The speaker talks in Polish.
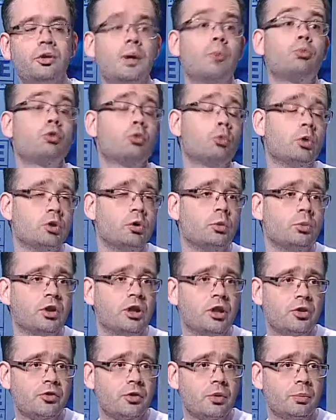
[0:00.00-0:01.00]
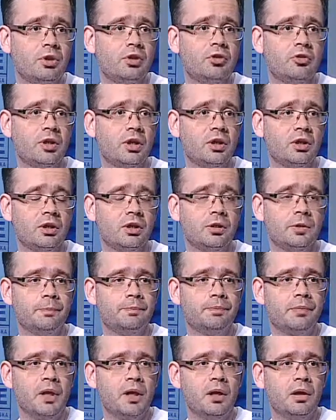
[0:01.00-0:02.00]
Na przykład komunikacja miejska ta
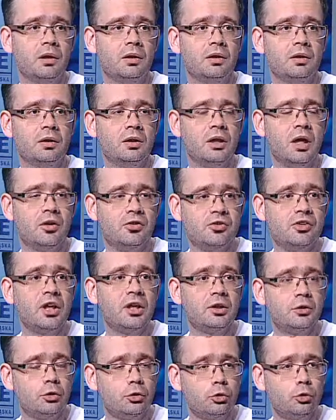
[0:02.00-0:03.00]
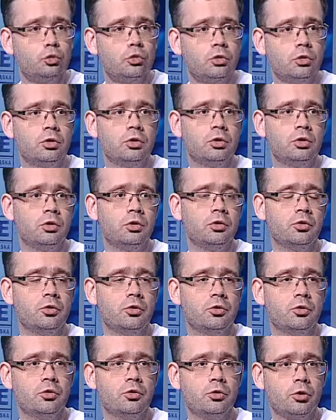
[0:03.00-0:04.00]
na stadion ruszy
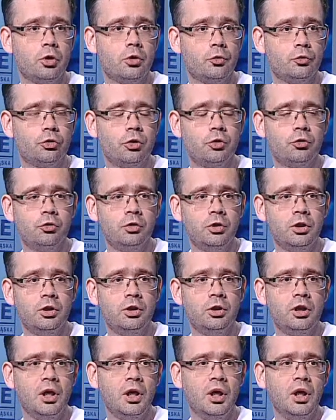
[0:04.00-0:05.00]
trochę wcześniej.